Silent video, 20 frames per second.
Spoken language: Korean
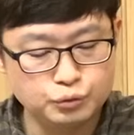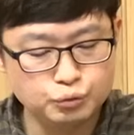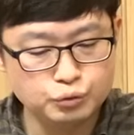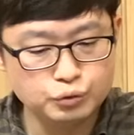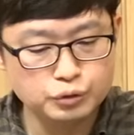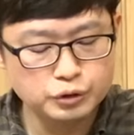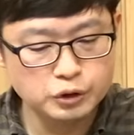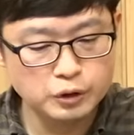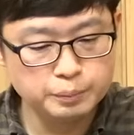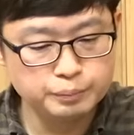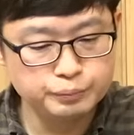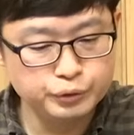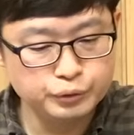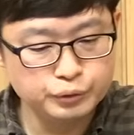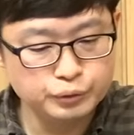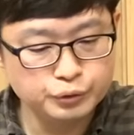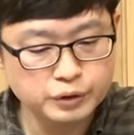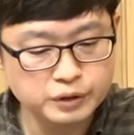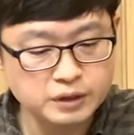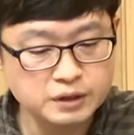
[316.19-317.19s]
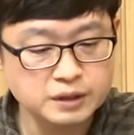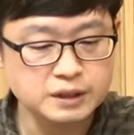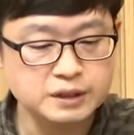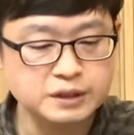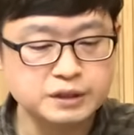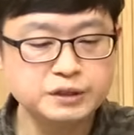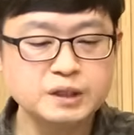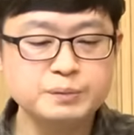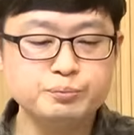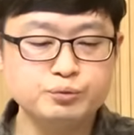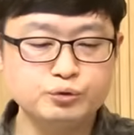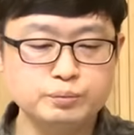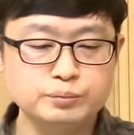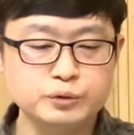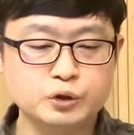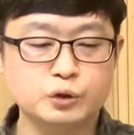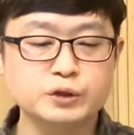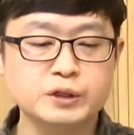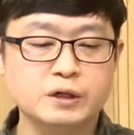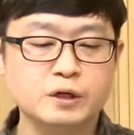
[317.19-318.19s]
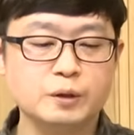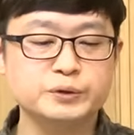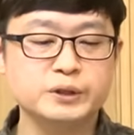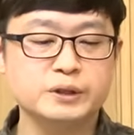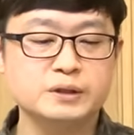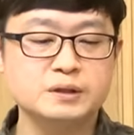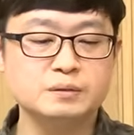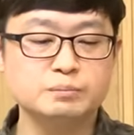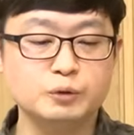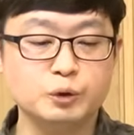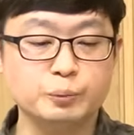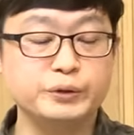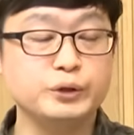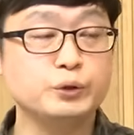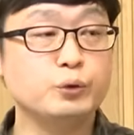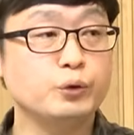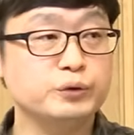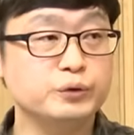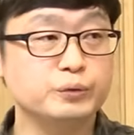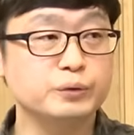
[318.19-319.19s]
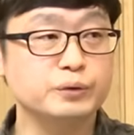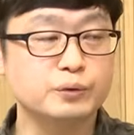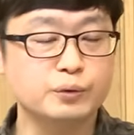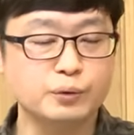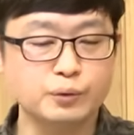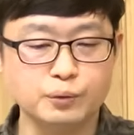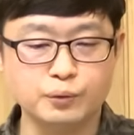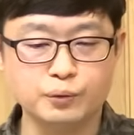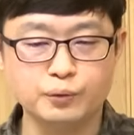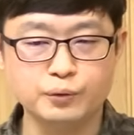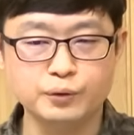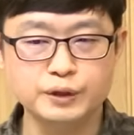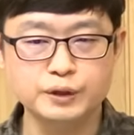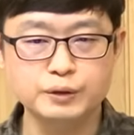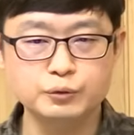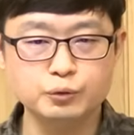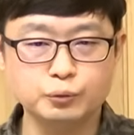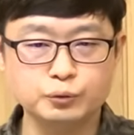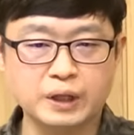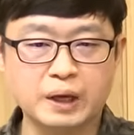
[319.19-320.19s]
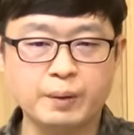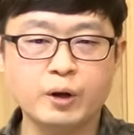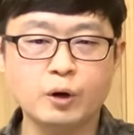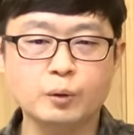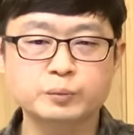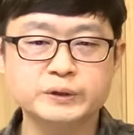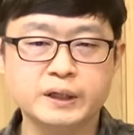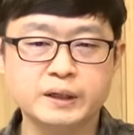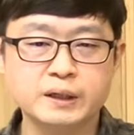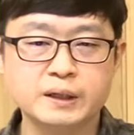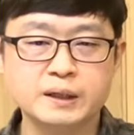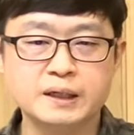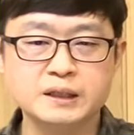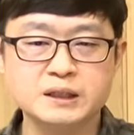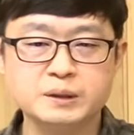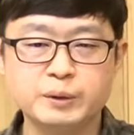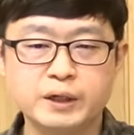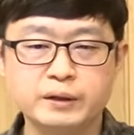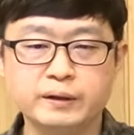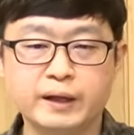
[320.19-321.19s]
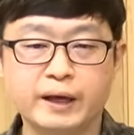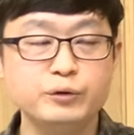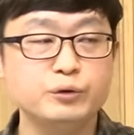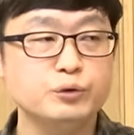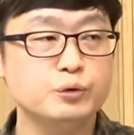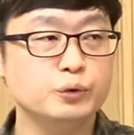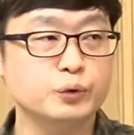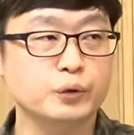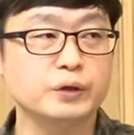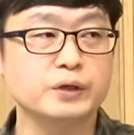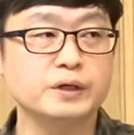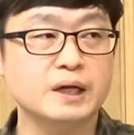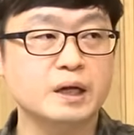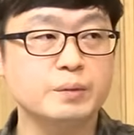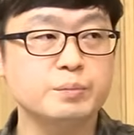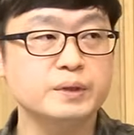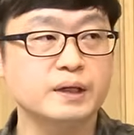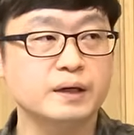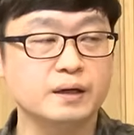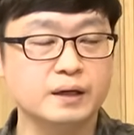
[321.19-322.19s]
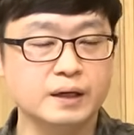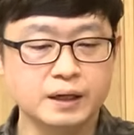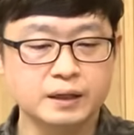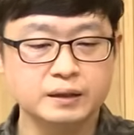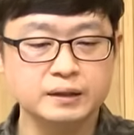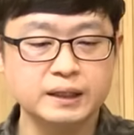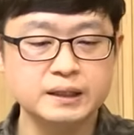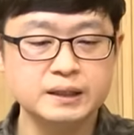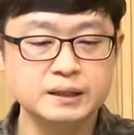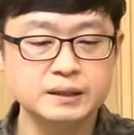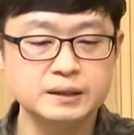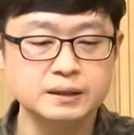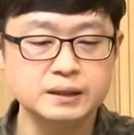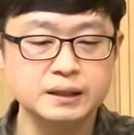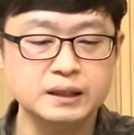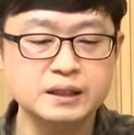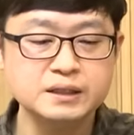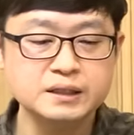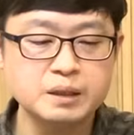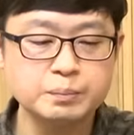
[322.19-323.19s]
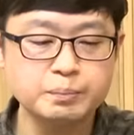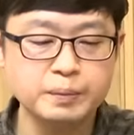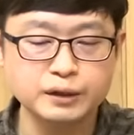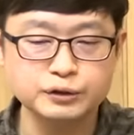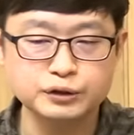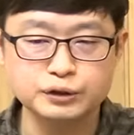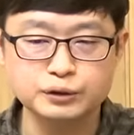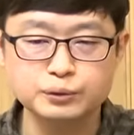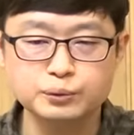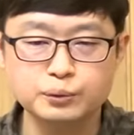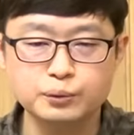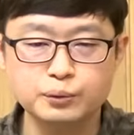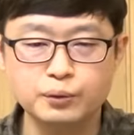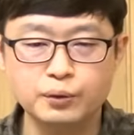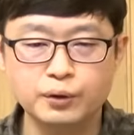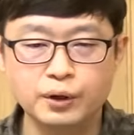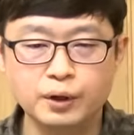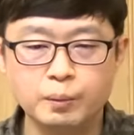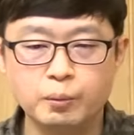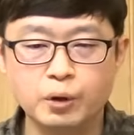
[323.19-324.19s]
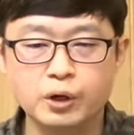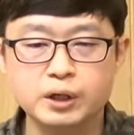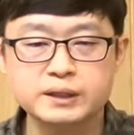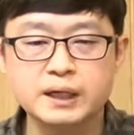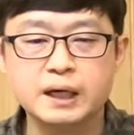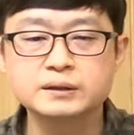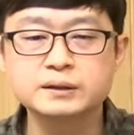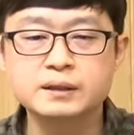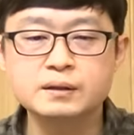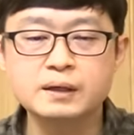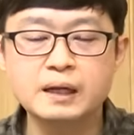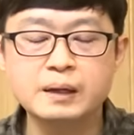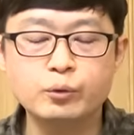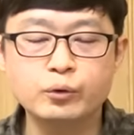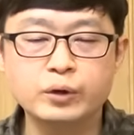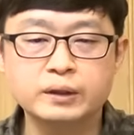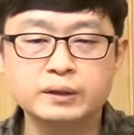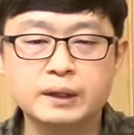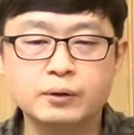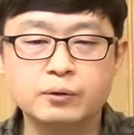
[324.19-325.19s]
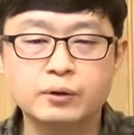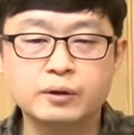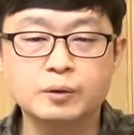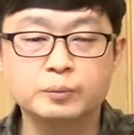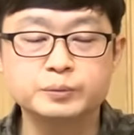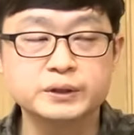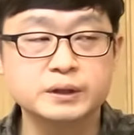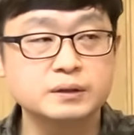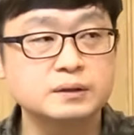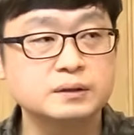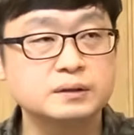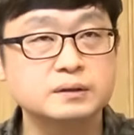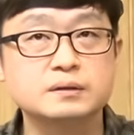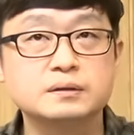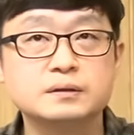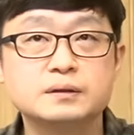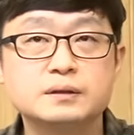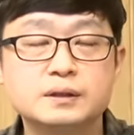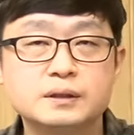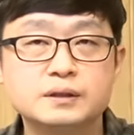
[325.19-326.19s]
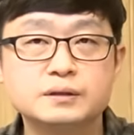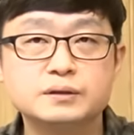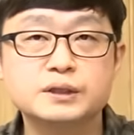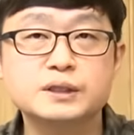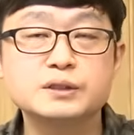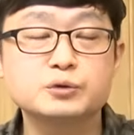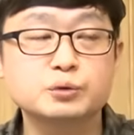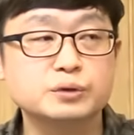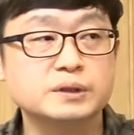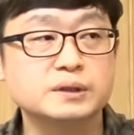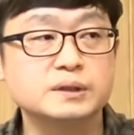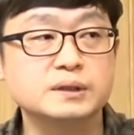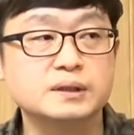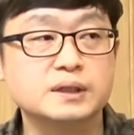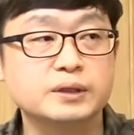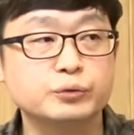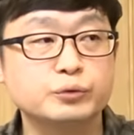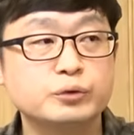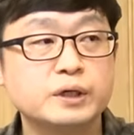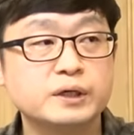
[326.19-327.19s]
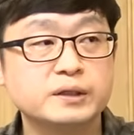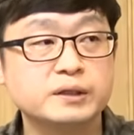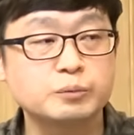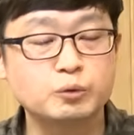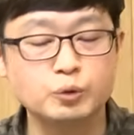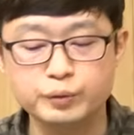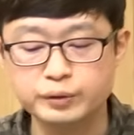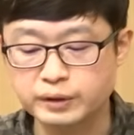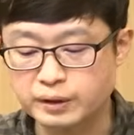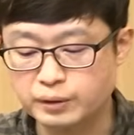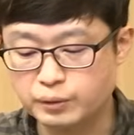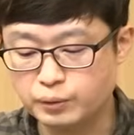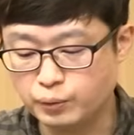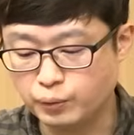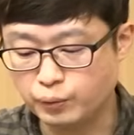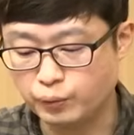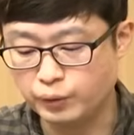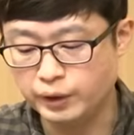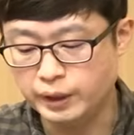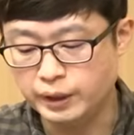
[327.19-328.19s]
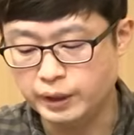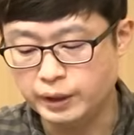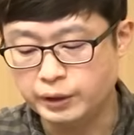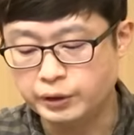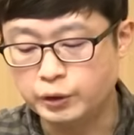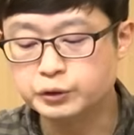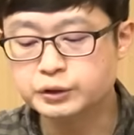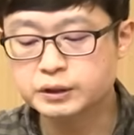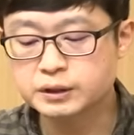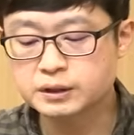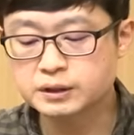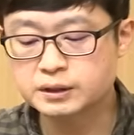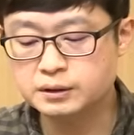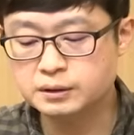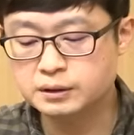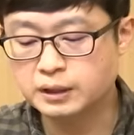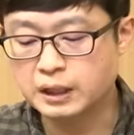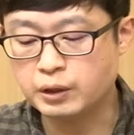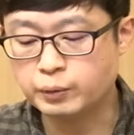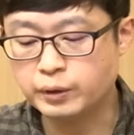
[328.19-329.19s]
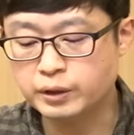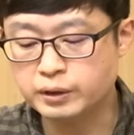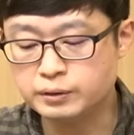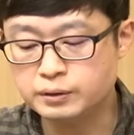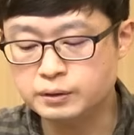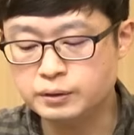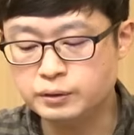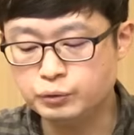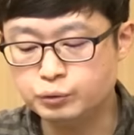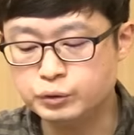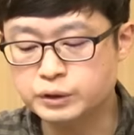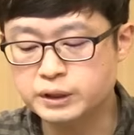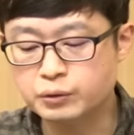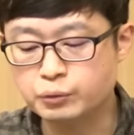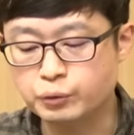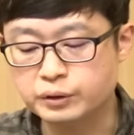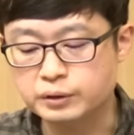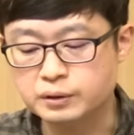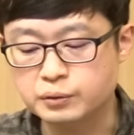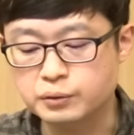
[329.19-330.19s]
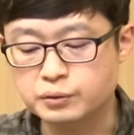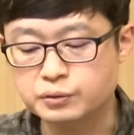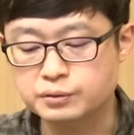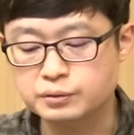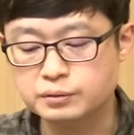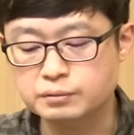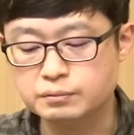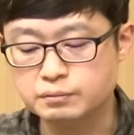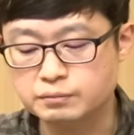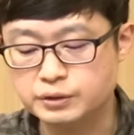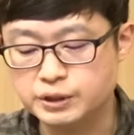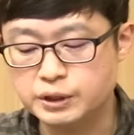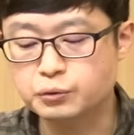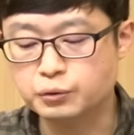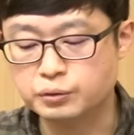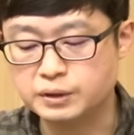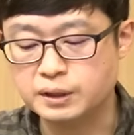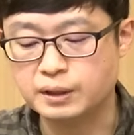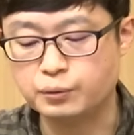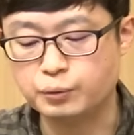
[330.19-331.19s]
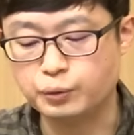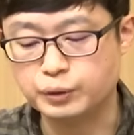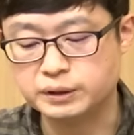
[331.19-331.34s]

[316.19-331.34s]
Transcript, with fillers: 중국 기업들 중에서 이게 시제품 전시하는 업체는 뭐 비오이도 있고 네. 이게 또 대만 업체이긴 하지만 에이오도 있긴 합니다. 근데 이 잉크젯 방식으로 뭔가 양산을 해보겠다고 하는 업체는 씨에스오티가 유리하다고 보면 되고 어. 여전히 그 계획을 유지하고 있는 것은 씨에스오티 한